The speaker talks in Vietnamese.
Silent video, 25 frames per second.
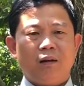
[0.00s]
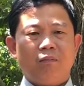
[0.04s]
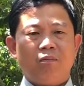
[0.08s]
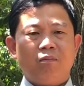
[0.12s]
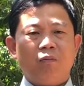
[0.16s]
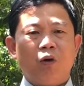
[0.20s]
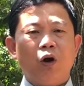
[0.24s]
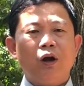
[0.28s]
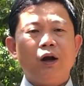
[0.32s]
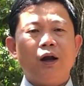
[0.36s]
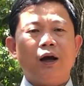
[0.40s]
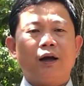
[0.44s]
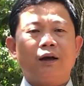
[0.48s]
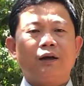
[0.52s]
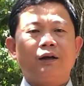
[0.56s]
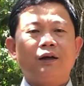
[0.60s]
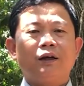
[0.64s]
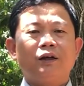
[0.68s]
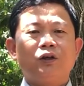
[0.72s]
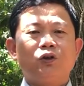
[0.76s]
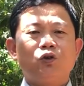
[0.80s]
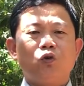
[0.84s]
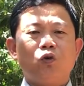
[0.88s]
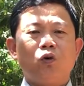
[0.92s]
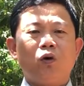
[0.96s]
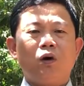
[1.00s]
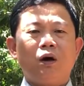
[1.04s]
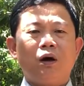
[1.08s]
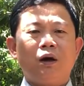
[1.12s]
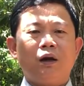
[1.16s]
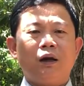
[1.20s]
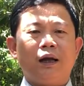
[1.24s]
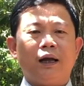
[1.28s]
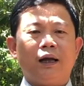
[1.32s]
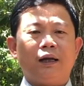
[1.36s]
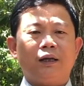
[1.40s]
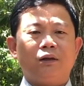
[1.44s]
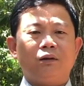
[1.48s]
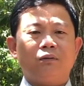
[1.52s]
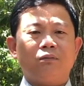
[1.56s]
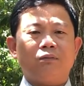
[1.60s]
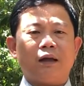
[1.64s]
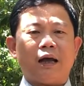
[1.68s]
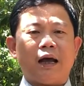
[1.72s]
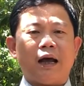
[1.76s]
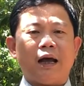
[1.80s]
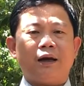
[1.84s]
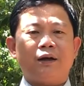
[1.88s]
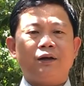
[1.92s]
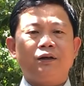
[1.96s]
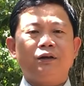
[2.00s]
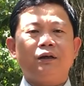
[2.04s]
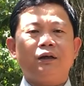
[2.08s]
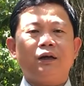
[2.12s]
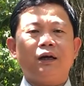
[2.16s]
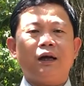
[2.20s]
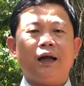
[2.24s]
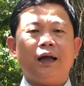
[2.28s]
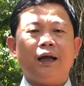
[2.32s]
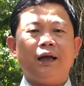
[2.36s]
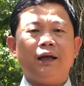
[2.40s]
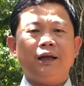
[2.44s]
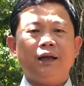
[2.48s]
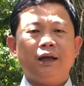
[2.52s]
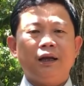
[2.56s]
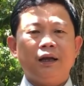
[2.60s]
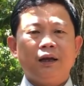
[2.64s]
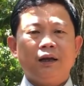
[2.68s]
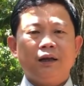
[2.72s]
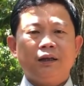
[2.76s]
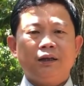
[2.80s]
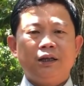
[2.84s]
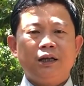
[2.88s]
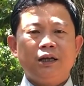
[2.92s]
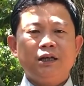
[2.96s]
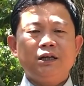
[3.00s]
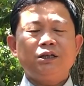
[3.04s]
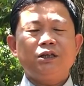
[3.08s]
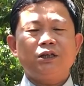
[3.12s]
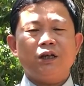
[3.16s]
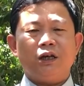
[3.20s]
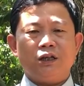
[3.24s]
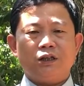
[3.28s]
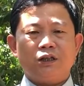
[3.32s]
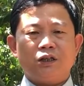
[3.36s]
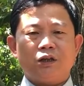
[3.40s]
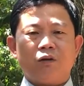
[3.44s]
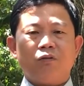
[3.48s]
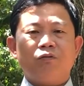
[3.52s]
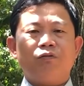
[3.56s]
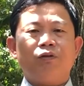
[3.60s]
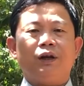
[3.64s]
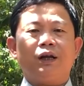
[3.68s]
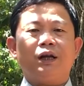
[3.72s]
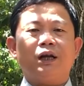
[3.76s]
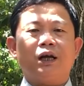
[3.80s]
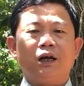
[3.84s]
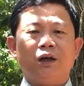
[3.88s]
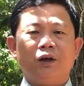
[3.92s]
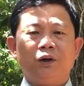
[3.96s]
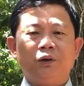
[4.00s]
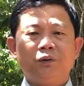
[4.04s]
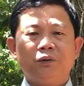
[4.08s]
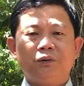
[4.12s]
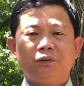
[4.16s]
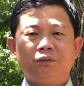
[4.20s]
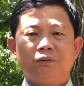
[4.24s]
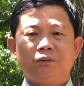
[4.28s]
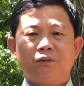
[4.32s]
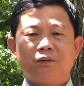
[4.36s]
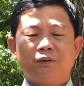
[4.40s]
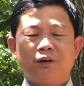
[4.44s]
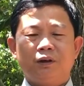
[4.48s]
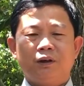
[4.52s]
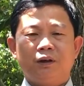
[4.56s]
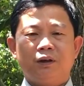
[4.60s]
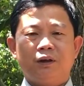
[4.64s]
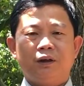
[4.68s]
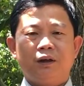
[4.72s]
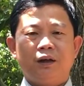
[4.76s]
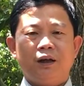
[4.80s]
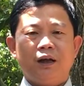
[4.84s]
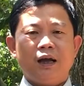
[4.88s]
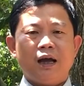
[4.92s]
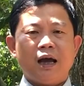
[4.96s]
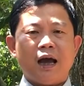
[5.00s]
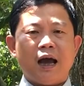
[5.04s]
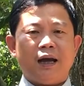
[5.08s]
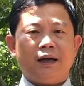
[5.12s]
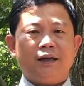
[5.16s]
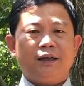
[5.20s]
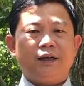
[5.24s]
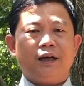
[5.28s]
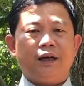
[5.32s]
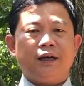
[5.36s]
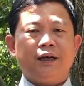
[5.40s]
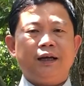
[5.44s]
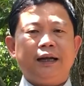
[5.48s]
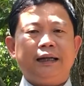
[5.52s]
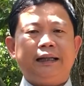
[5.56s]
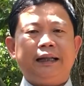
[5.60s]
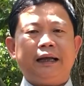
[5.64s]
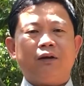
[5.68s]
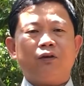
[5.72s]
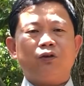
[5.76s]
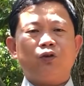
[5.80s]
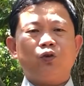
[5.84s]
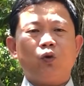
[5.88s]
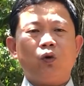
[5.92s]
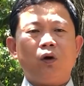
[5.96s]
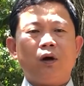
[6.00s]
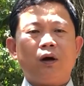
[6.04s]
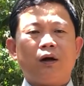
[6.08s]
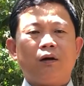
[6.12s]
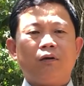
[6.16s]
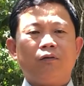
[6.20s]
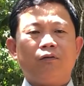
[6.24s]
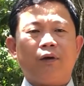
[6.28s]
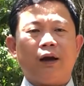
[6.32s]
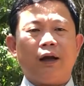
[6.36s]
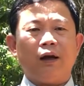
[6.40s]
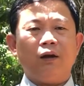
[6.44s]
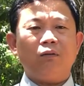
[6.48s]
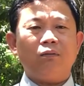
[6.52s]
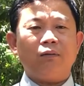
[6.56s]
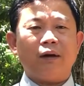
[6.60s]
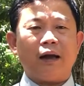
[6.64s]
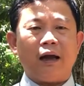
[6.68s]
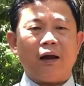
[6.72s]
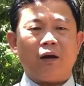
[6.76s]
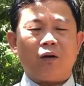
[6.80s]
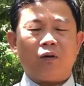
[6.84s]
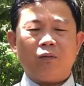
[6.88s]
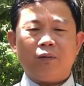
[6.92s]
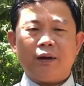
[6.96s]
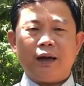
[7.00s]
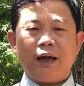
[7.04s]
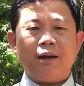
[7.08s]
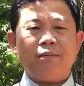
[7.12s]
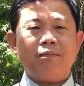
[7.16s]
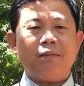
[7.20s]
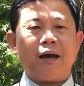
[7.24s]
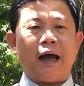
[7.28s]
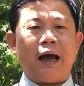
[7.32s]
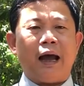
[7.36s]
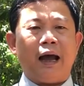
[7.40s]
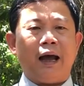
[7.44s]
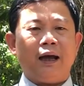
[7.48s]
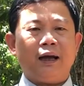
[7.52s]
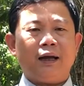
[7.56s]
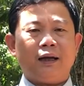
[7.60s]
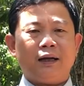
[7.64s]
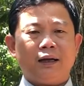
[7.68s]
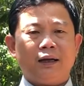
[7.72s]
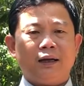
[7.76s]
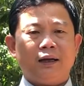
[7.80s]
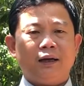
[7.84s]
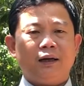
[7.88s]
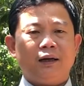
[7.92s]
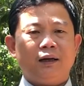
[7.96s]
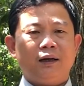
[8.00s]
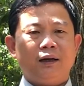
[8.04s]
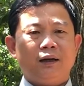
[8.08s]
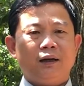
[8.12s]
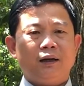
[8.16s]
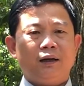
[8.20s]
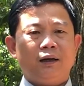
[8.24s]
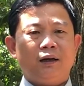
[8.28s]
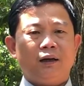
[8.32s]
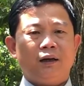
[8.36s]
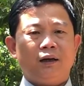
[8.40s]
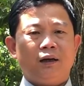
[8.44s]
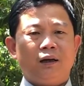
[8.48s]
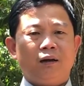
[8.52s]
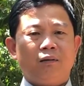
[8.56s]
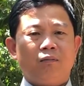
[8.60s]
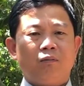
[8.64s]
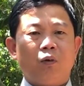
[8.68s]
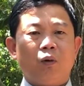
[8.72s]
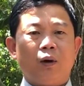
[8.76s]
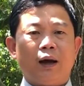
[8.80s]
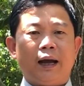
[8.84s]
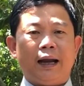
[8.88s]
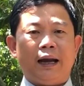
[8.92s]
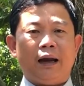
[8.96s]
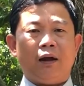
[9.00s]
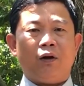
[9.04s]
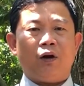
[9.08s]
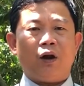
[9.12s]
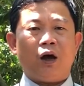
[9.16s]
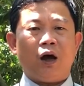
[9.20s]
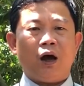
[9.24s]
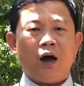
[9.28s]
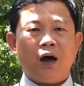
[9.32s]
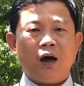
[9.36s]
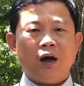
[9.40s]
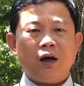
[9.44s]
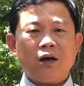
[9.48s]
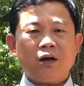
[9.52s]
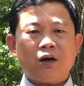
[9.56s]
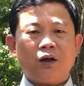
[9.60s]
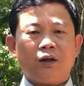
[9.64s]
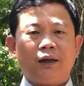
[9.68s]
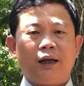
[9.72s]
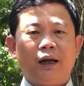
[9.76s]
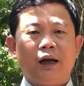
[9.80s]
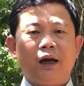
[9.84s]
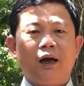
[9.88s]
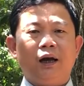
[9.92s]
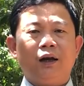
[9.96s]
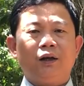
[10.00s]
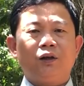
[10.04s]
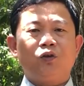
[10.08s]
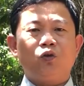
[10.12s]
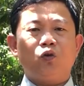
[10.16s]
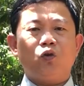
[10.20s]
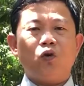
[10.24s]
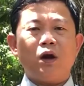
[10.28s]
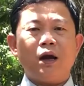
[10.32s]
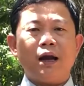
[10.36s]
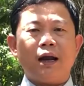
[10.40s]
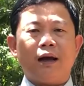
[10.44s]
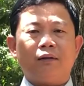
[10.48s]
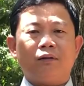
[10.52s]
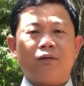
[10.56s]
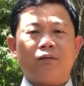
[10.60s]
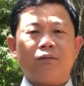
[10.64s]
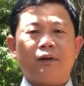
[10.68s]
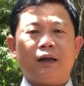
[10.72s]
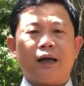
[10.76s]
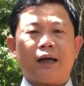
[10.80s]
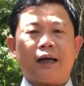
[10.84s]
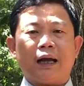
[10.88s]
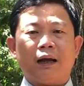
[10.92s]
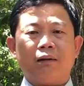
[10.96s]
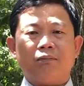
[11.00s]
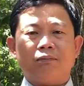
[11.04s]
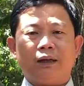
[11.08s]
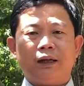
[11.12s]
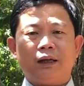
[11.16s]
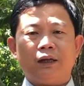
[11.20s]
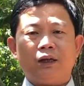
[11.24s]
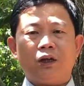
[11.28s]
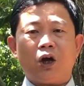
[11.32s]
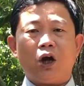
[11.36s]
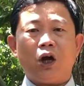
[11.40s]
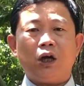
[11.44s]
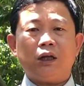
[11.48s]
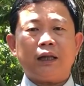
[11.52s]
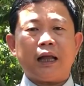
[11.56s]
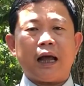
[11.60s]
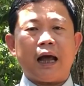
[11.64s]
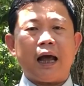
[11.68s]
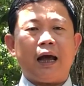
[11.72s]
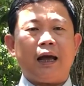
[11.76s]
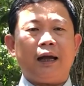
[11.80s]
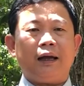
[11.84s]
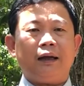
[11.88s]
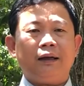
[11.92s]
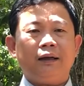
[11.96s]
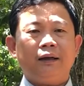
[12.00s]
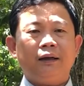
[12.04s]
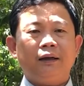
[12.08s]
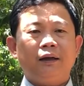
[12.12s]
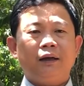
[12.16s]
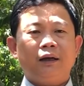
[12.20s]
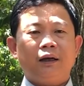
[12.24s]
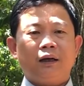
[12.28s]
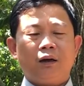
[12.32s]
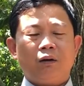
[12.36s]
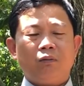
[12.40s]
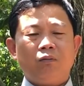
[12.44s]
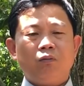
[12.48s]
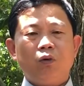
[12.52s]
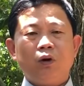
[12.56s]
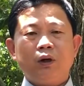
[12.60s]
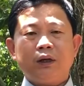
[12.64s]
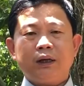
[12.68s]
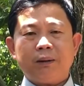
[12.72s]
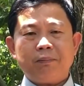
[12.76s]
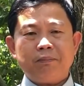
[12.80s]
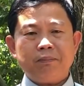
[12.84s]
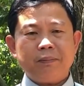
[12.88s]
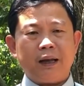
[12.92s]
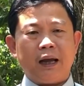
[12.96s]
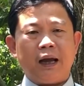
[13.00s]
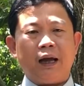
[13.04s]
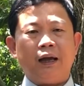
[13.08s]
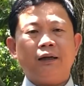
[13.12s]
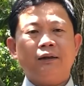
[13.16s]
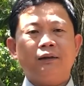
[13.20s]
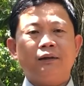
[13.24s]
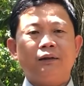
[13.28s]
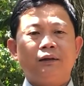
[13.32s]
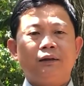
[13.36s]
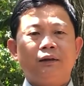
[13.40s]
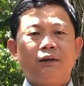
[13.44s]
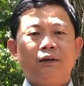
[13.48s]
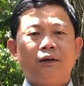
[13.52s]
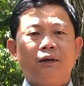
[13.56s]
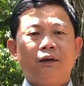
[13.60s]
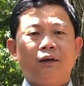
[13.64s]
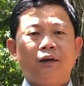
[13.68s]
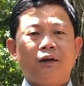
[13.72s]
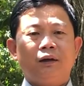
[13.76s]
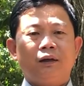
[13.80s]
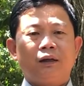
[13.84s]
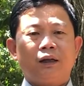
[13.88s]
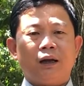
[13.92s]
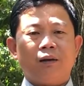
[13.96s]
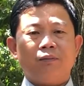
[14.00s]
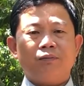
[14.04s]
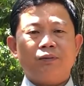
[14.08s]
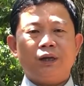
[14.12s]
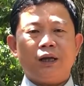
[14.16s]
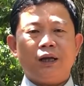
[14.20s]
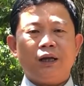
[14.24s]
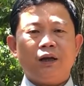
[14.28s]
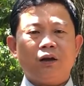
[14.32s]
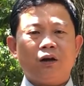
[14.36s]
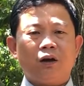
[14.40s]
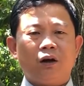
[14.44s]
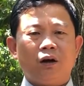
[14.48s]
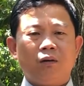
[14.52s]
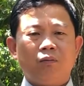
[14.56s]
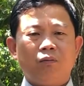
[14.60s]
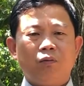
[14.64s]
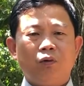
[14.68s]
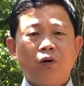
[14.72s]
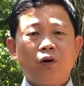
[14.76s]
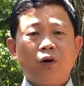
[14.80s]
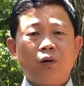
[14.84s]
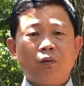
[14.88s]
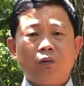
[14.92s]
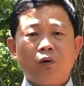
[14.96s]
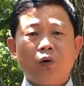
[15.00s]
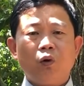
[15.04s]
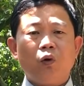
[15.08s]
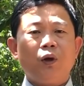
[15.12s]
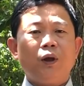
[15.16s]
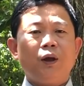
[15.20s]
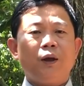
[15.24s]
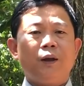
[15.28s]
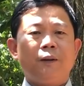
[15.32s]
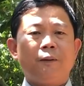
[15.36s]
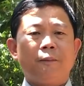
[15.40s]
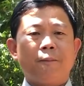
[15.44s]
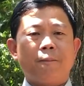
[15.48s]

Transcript: mỗi lần rước chúa là chúng ta rước lấy chính sự sống vĩnh cửu Hành trình đi theo Chúa không phải lúc nào cũng êm ả. Một ngày nào đó có thể lời Chúa là chúng ta cảm thấy chói tai, không muốn chấp nhận, thậm chí còn muốn rút lui.